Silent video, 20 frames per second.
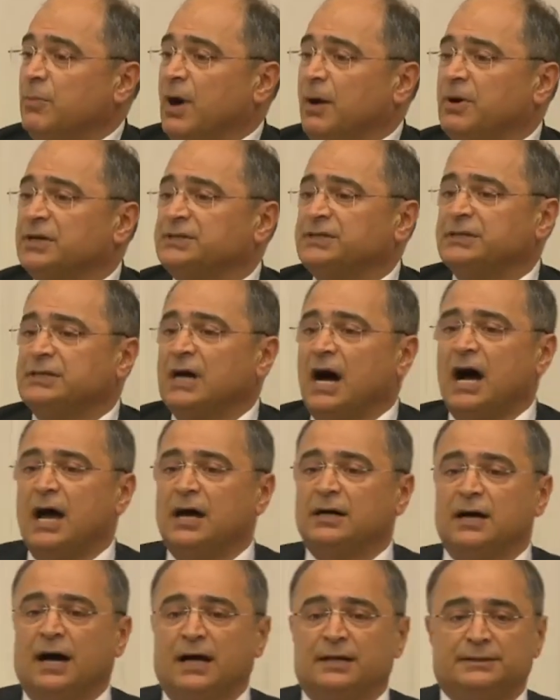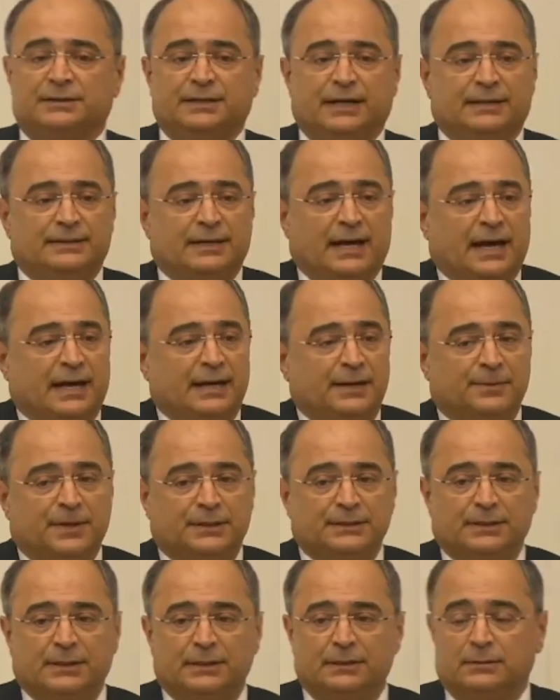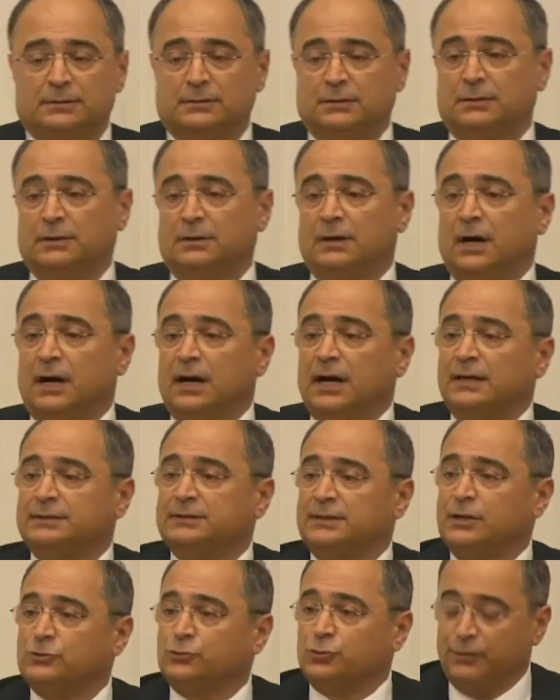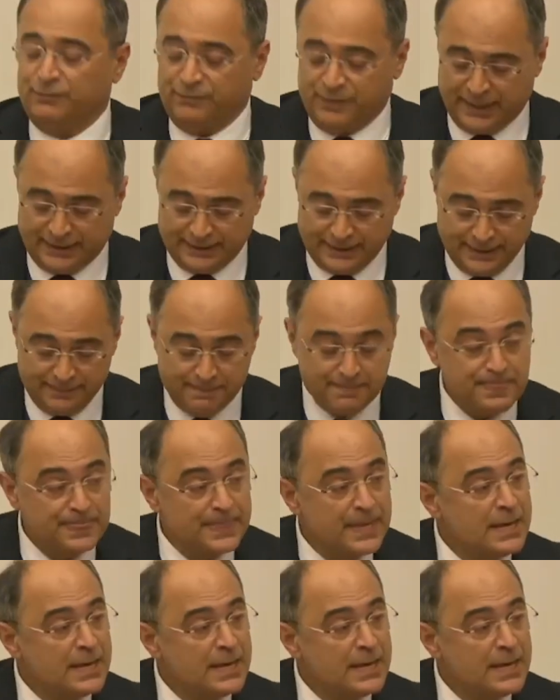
babası KHK'lı diye dayanamadı. Hayatına son verdi.